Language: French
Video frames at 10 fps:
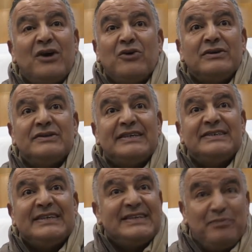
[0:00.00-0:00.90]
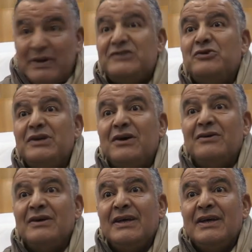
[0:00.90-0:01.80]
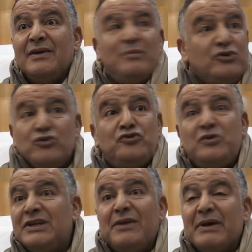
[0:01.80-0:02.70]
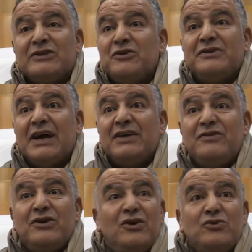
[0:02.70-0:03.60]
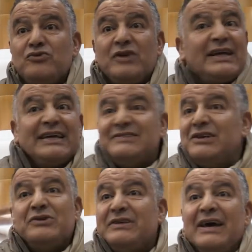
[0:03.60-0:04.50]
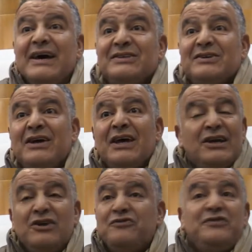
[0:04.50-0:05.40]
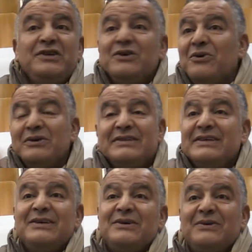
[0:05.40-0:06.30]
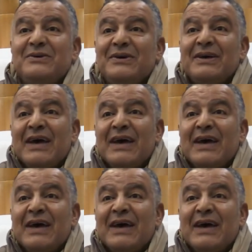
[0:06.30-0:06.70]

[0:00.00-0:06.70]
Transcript: alors c'était passionnant. Mais tout de suite, les mecs sont arrivés, on nous a cassé le théâtre, les filles ont été euh,